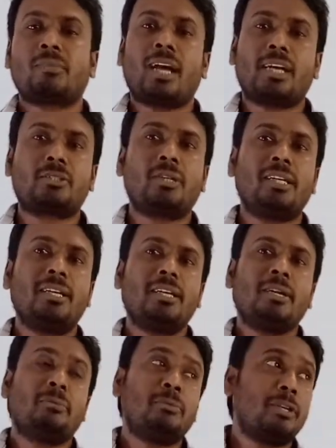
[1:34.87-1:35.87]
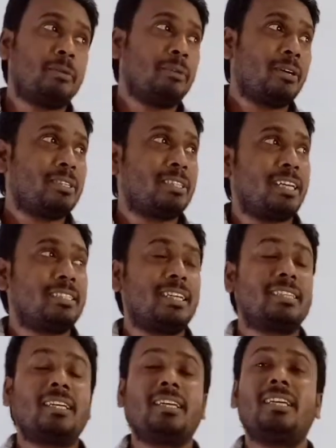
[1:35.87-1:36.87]
আসলে মুনাফা
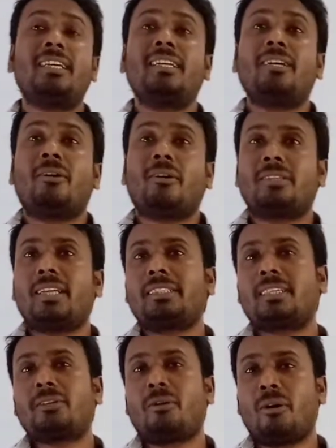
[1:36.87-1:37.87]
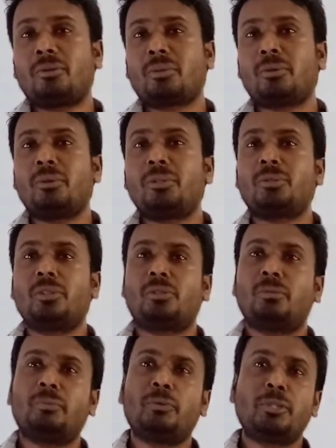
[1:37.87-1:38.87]
অধ্যায়টাতে অধ্যায়টার অঙ্কগুলো যদি
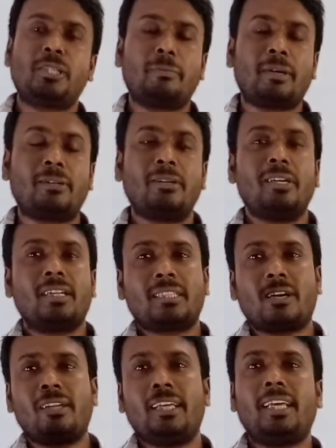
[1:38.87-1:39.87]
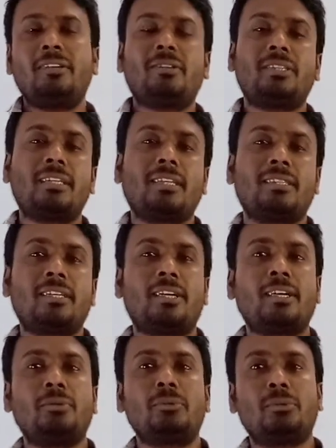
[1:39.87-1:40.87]
তুমি বুঝতে পারো তাহলে এই অধ্যায়টা থেকে
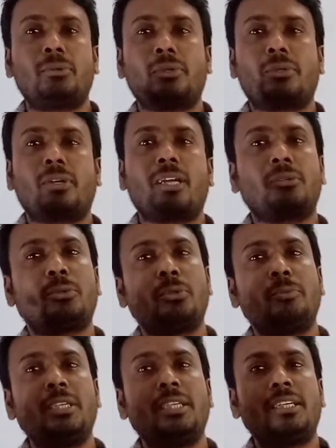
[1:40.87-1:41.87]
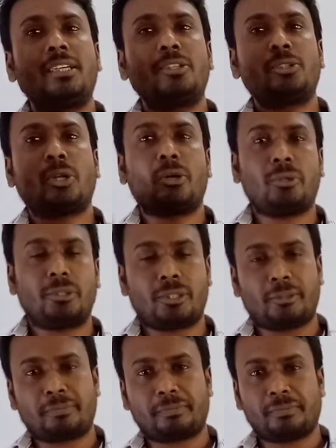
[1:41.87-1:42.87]
উত্তর করা খুবই সহজ
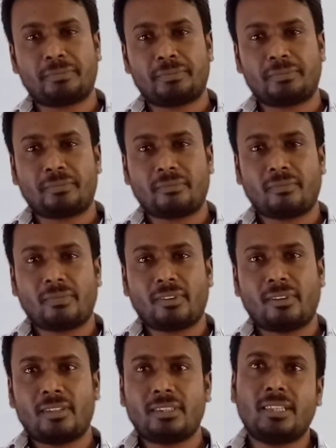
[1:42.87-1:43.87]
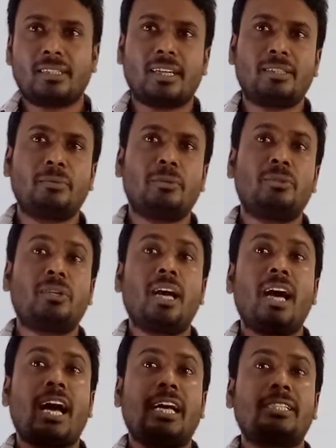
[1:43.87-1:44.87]
শিক্ষার্থী বন্ধুরা
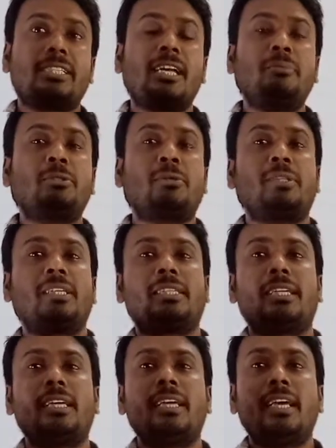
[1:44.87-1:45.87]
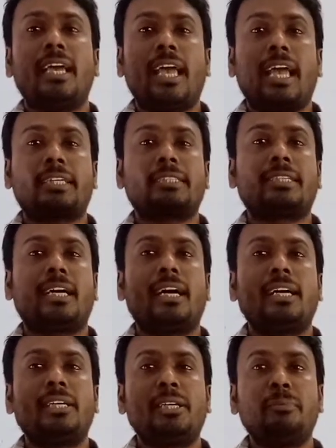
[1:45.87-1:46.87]
আজকে আমি তোমাদেরকে একটা
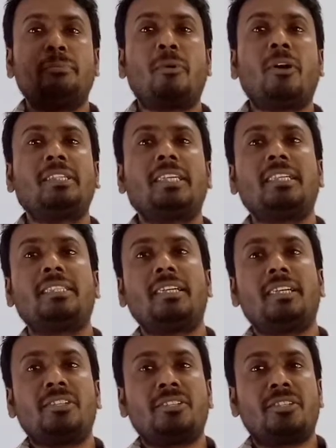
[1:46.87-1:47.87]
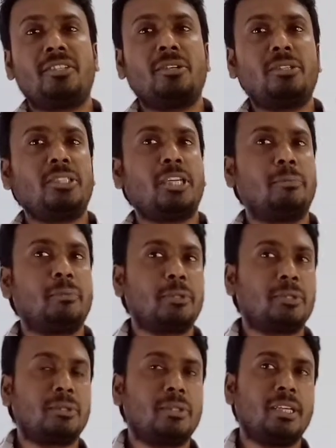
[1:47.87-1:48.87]
ইম্পর্টেন্ট সৃজনশীল
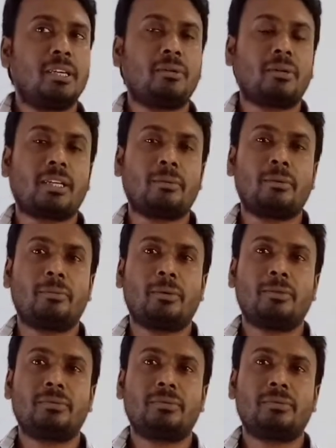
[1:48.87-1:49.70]
প্রশ্ন নিয়ে কথা বলবো